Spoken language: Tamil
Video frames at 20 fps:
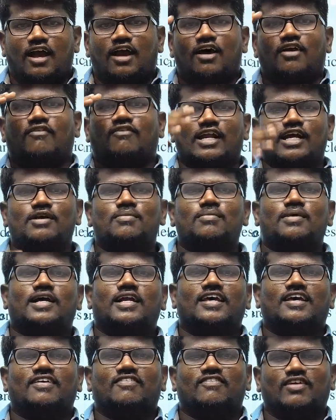வணக்கம் மக்களே
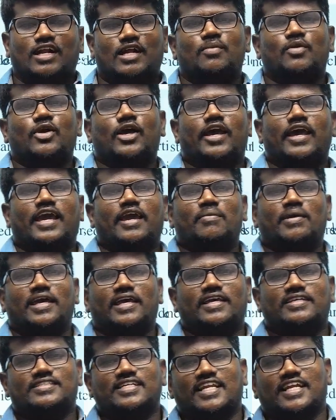வெல்கம் டு ஏகே ஐஎஸ்
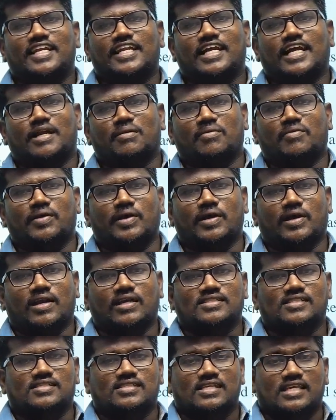அண்ட் நீட் அகாடமி வீடியோ
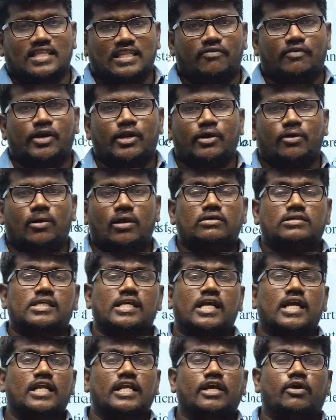கிளாஸஸ் இந்த வீடியோவில் சிங்கிள்
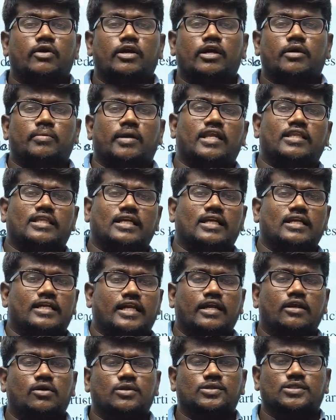டீ குடிக்கும் நேரத்தில் டென்
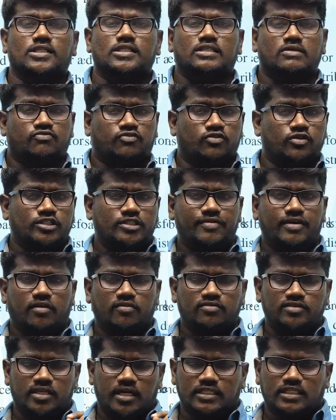கொஸ்டின்ஸ் ஃபுட் சேஃப்டி
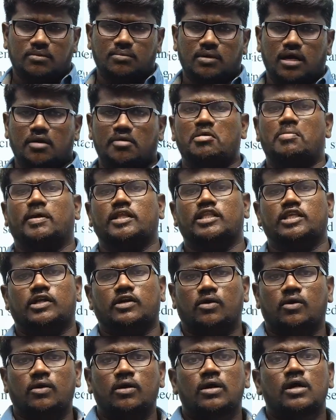ஆஃபீஸர் எக்ஸாமுக்காக நம்ம பார்த்துட்டு
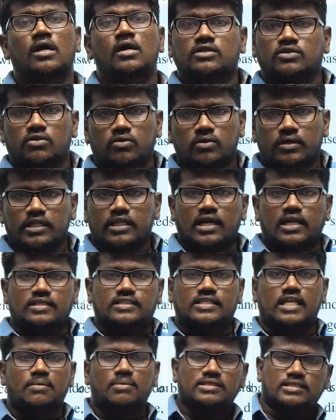இருக்கோம் ஸோ இதான
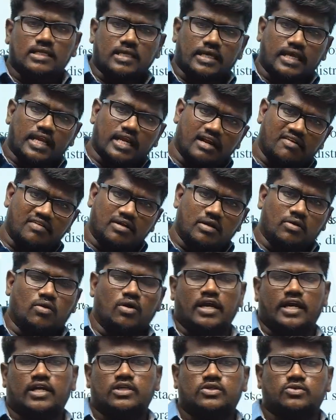சிலபஸ் நான் ஏற்கனவே நான்
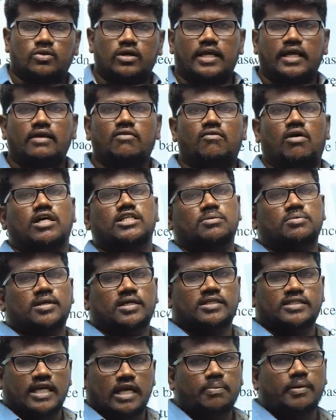உங்ககிட்ட சொல்லிட்டேன் வாட்ஸ்அப்பில்
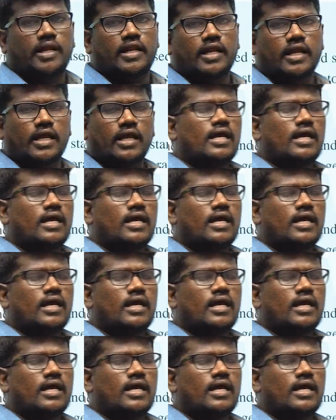ஷேர் பண்ணியிருக்கேன்